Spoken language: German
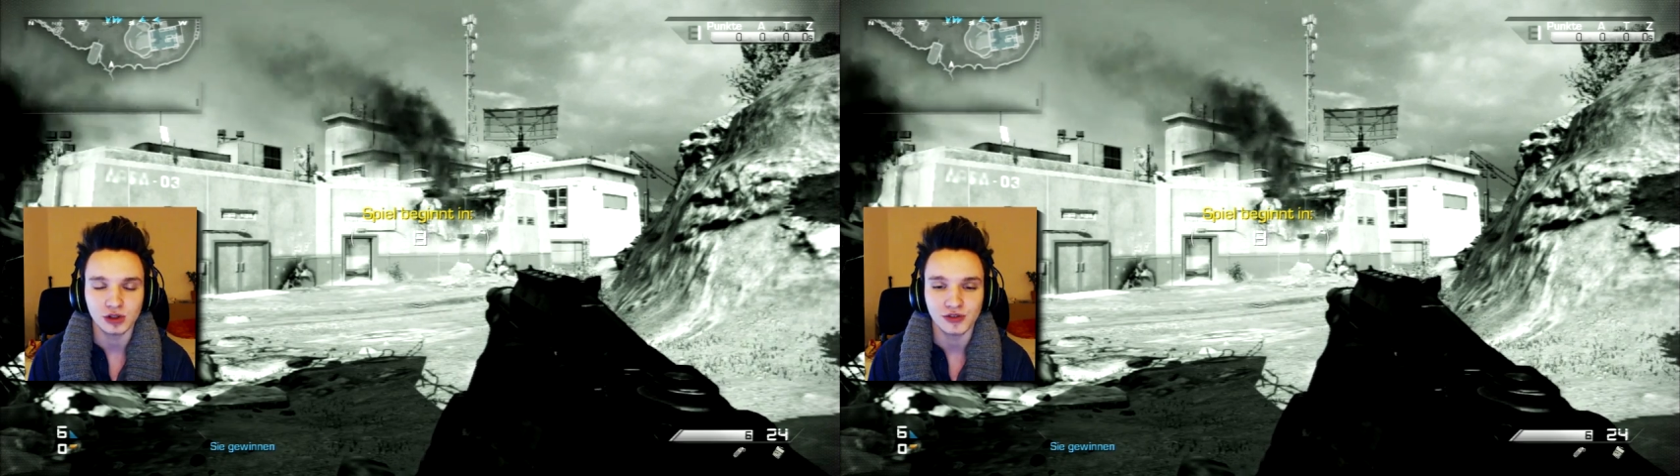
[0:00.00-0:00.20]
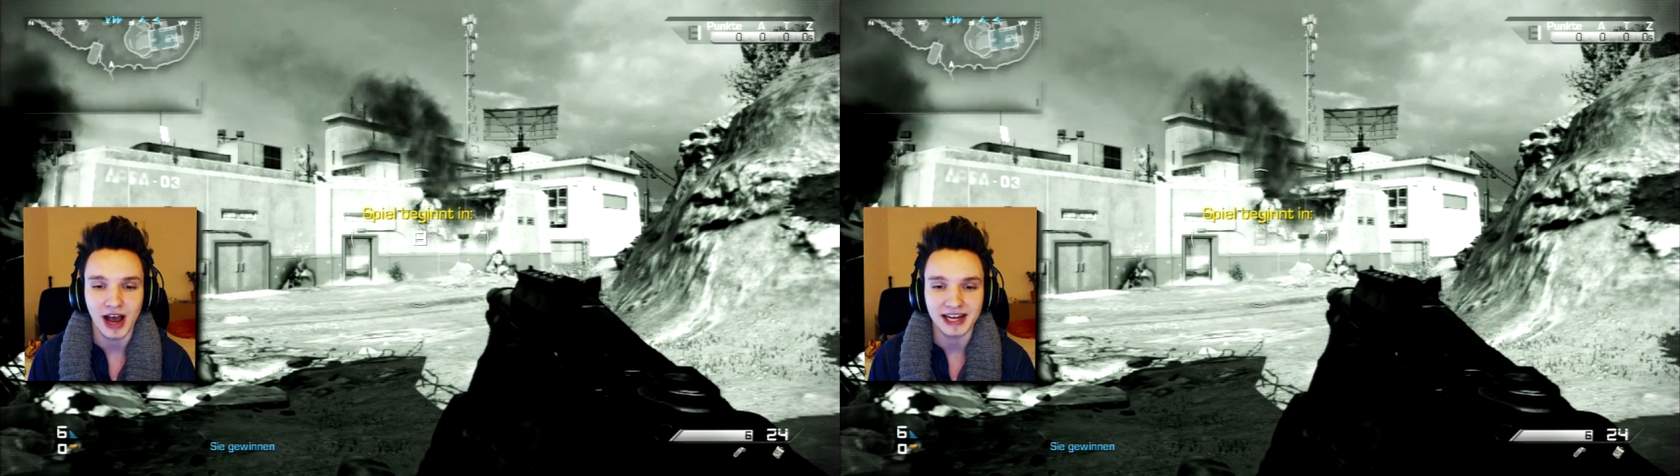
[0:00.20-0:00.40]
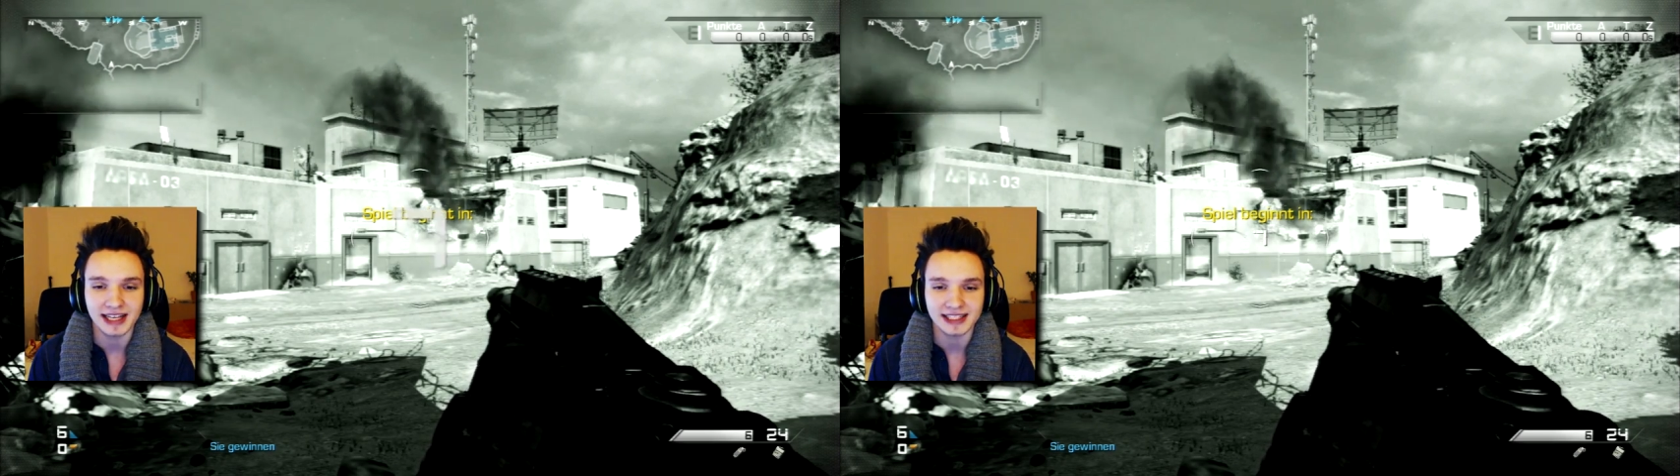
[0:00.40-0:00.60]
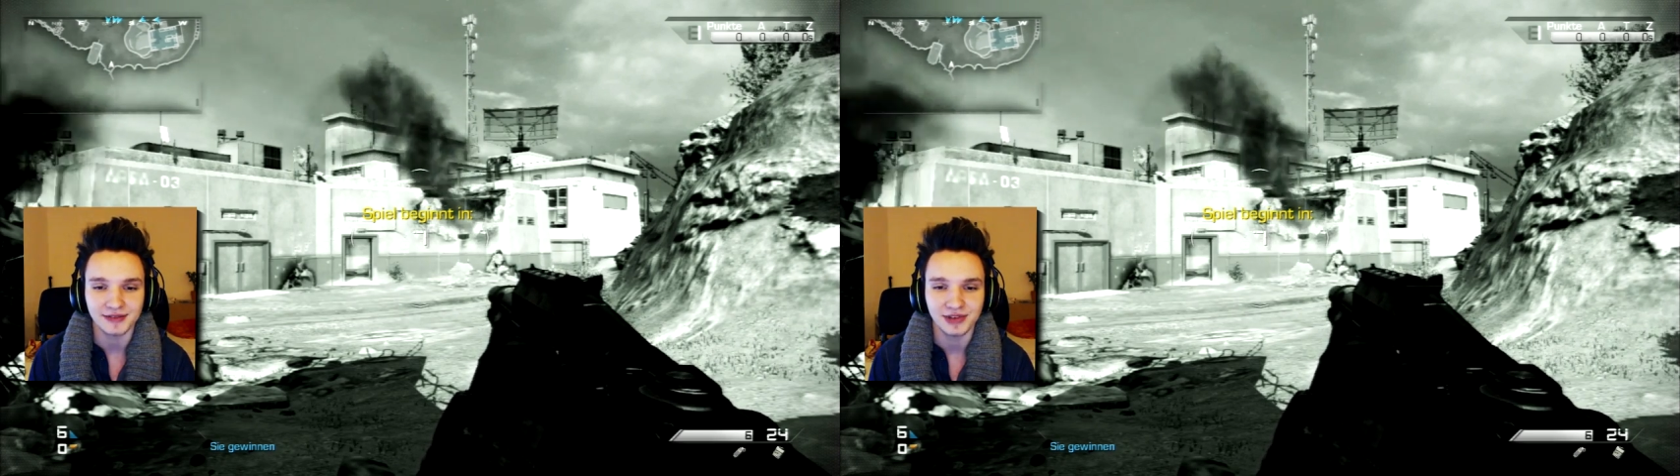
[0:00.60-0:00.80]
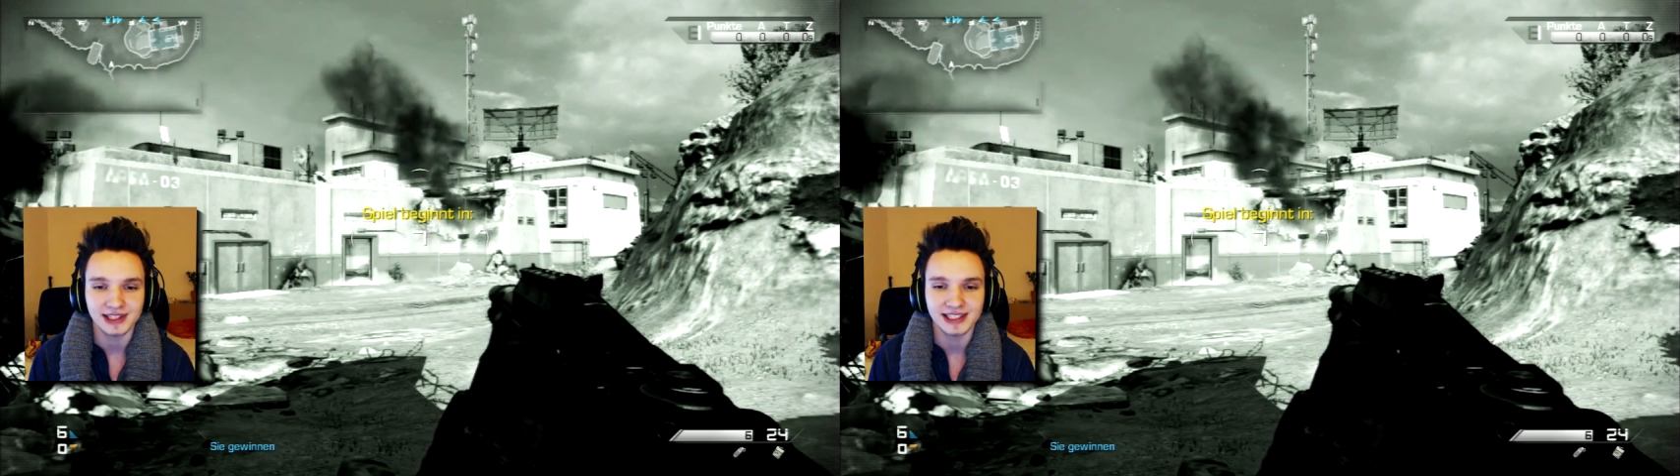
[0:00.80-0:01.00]
und zwar einer ist
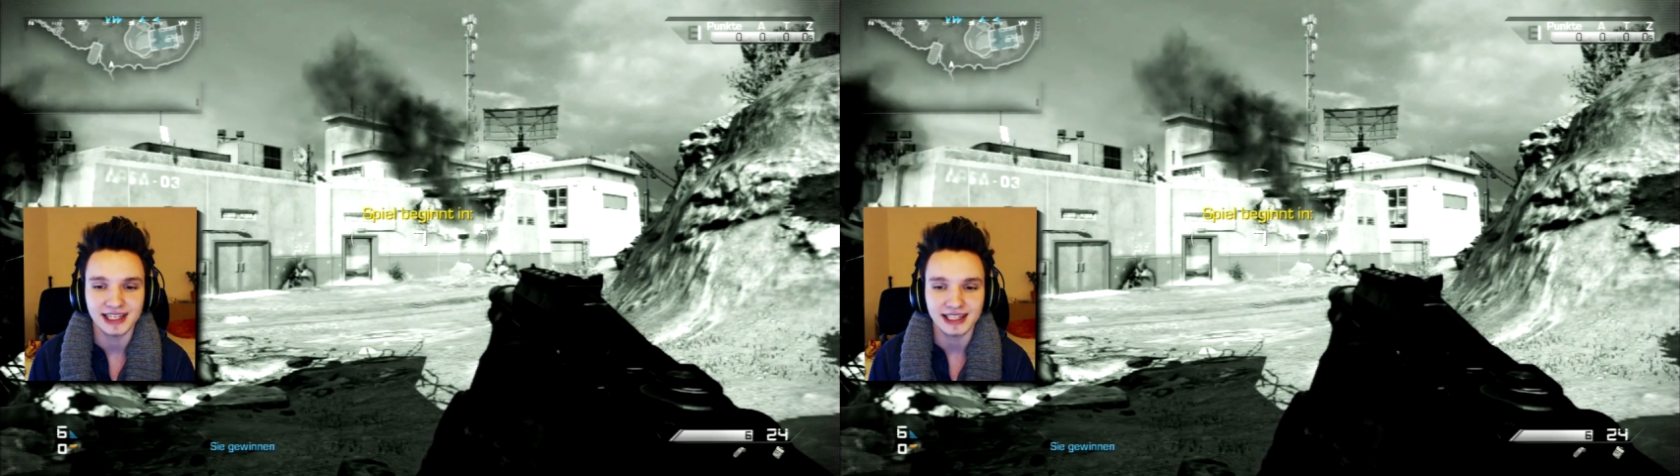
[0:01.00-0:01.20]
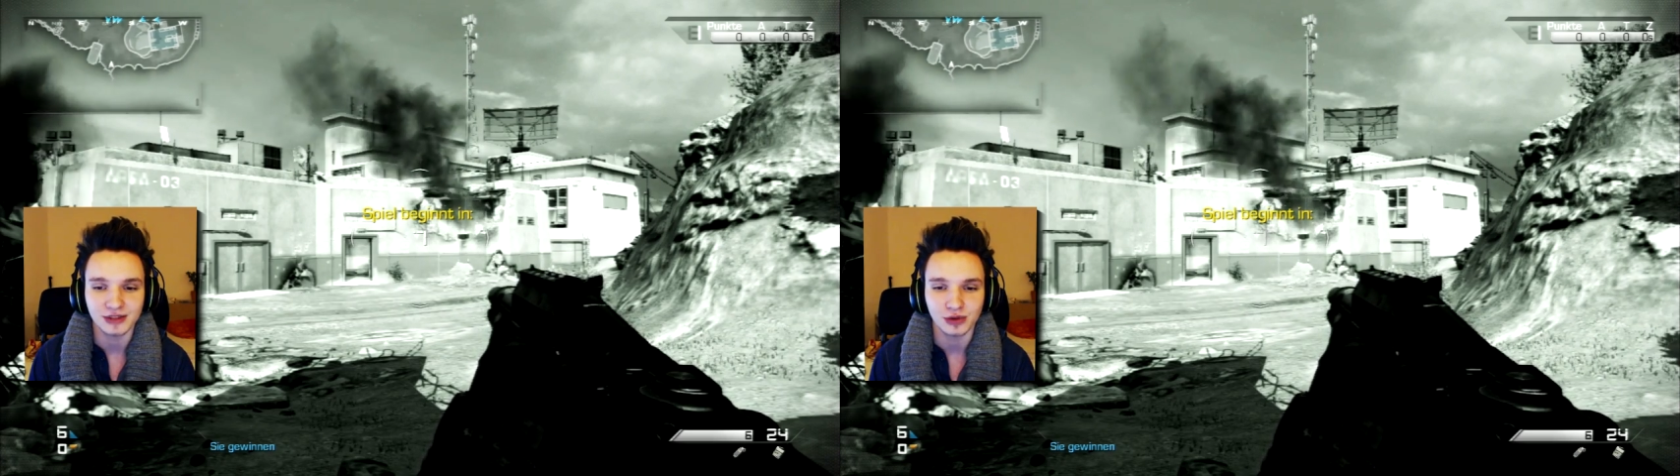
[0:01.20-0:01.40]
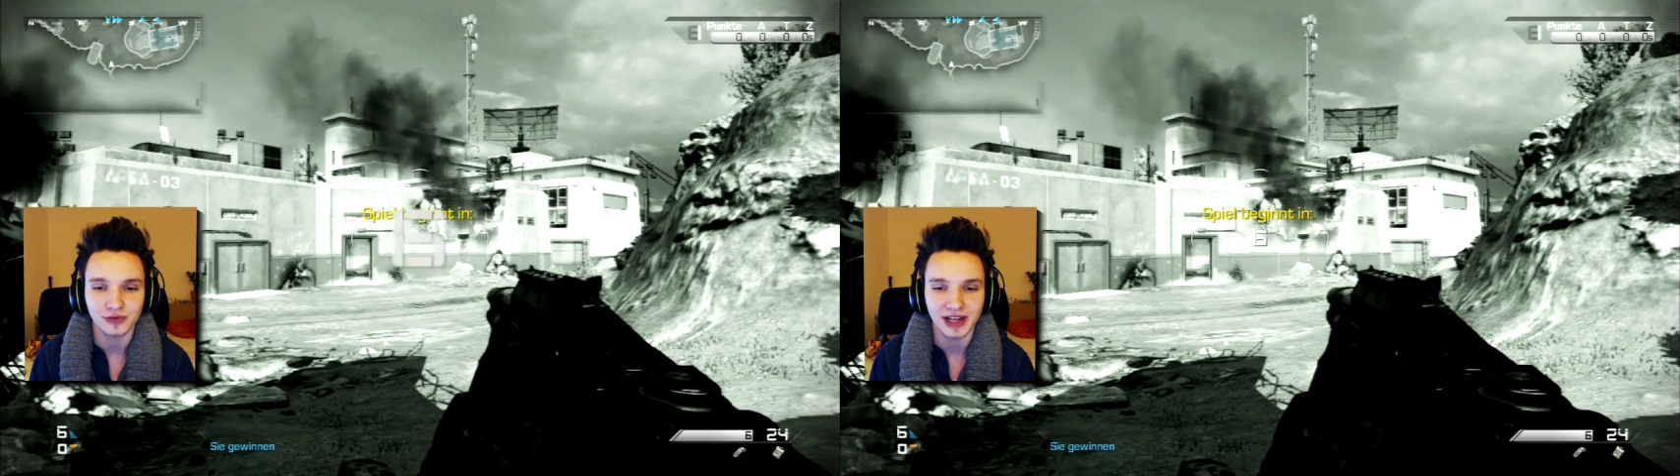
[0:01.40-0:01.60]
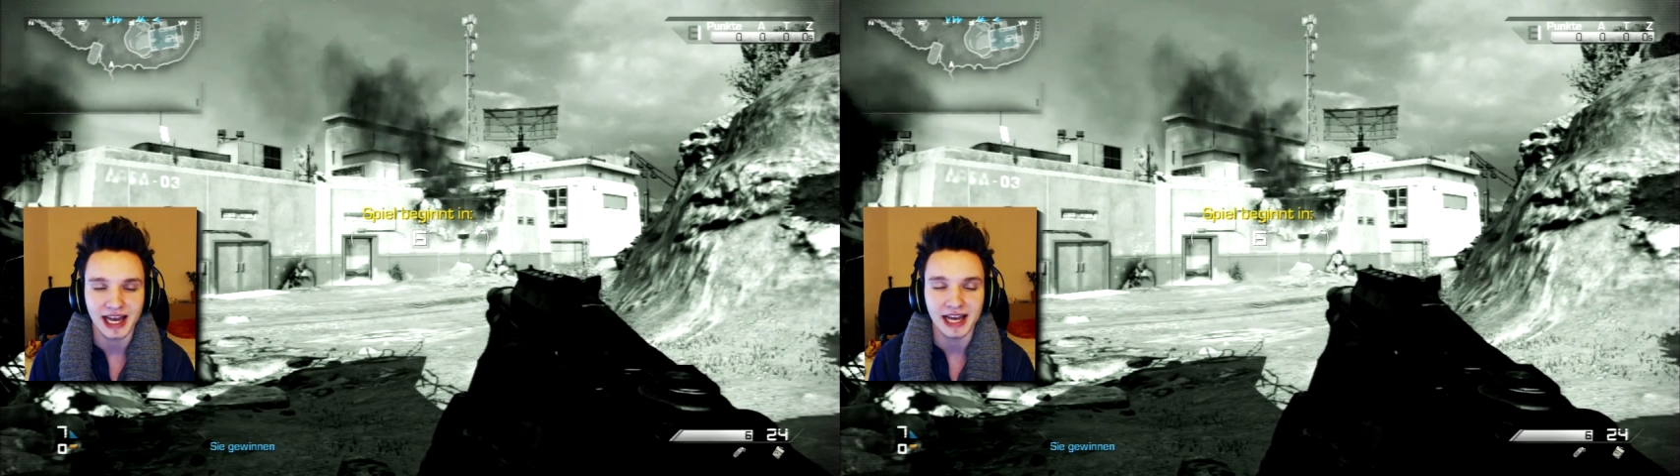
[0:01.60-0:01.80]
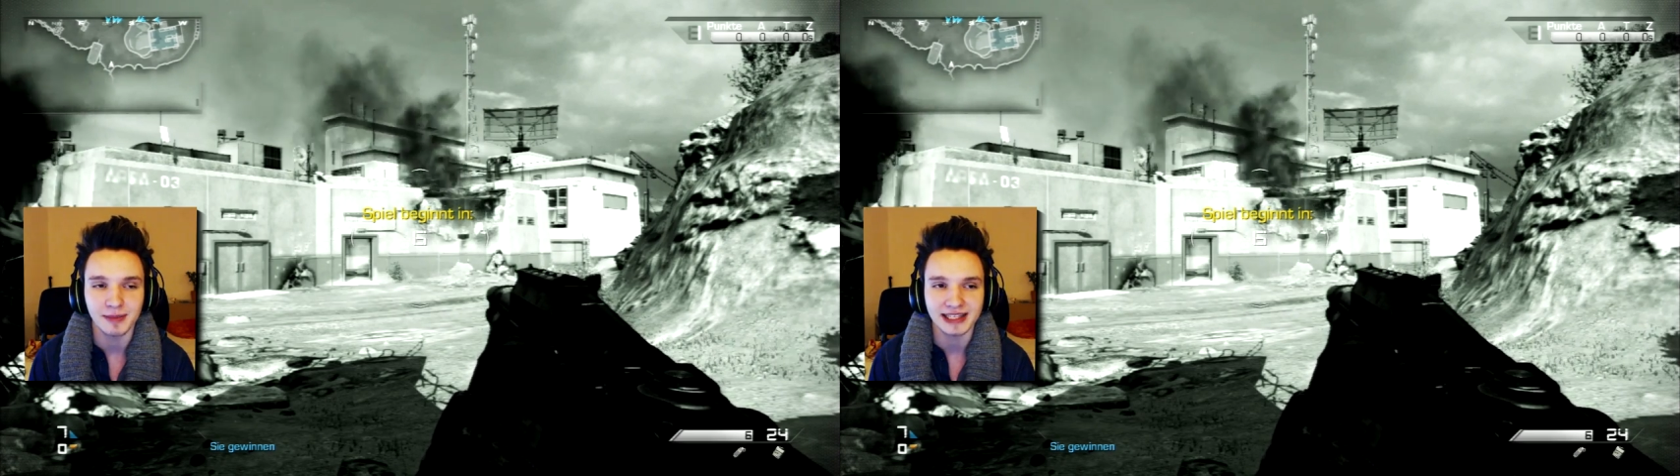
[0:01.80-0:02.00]
infiziert und wenn
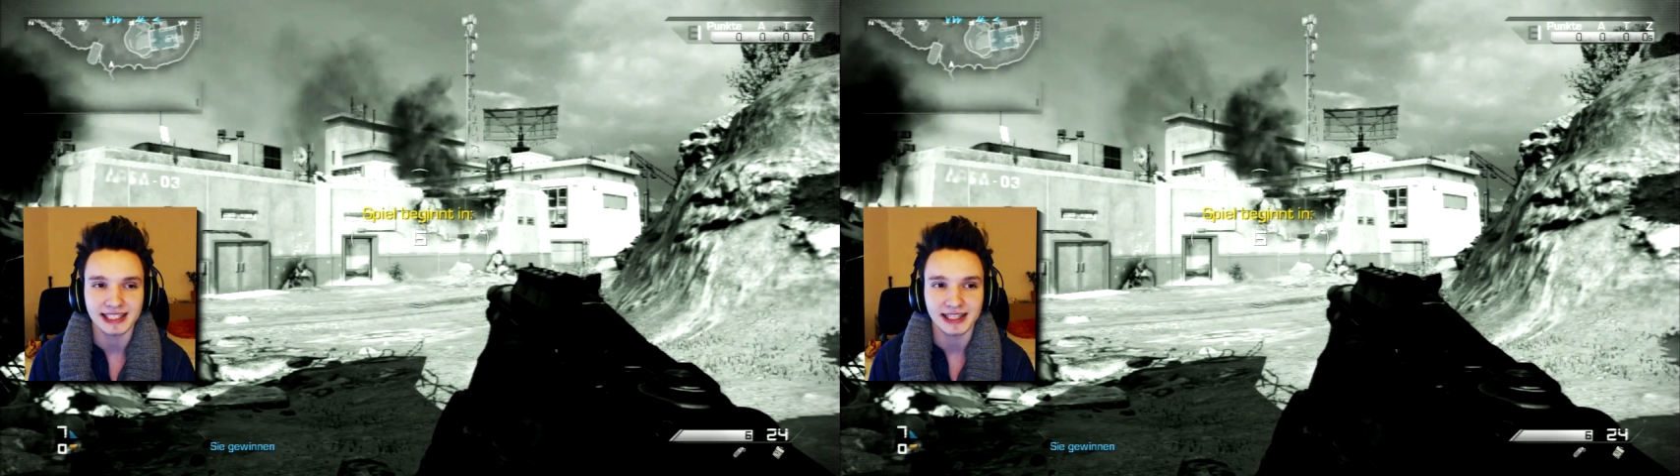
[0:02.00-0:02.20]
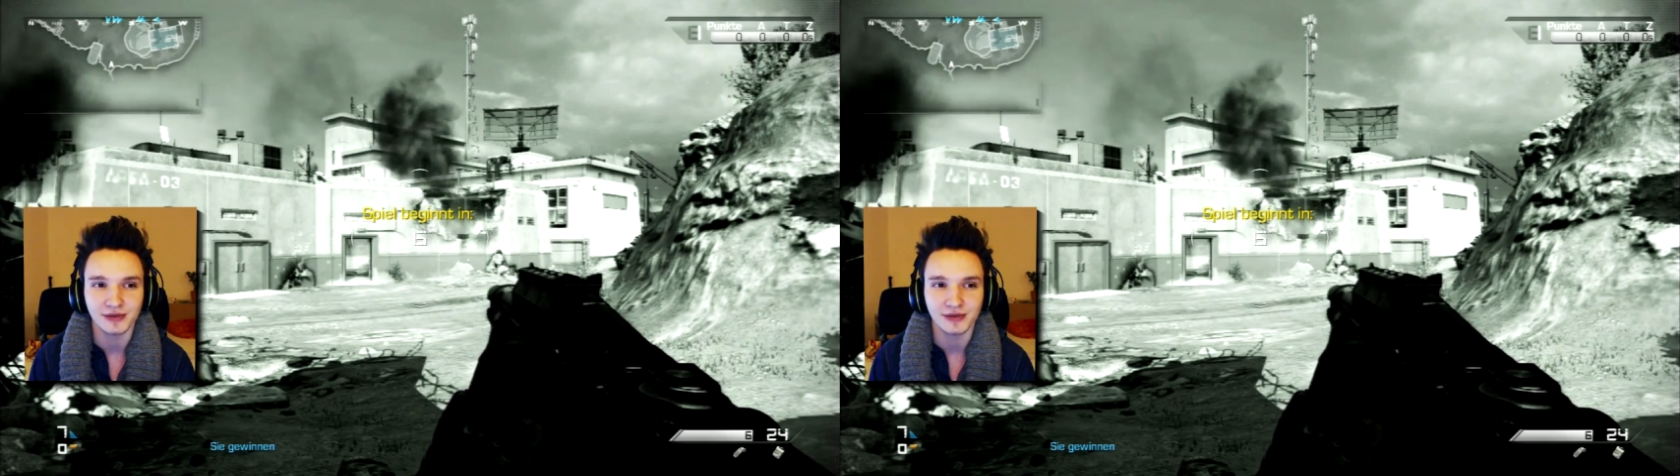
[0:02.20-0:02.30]
er ein Messer hat,